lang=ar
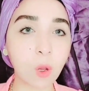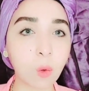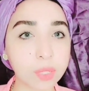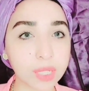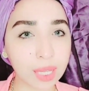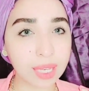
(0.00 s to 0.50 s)

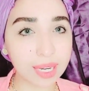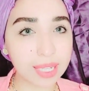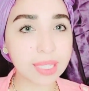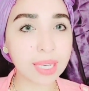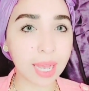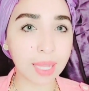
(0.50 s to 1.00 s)
وبالذات
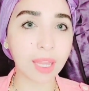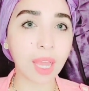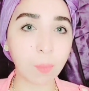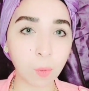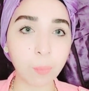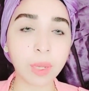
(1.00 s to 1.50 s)
للناس اللي عندها
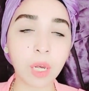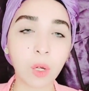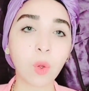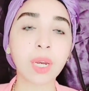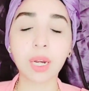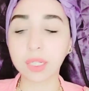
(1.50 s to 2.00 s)
حبوب من
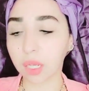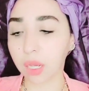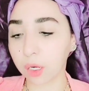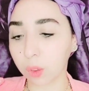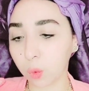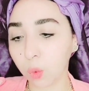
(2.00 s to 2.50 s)
النوع اللي أنا
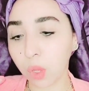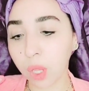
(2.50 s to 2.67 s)
ذكرته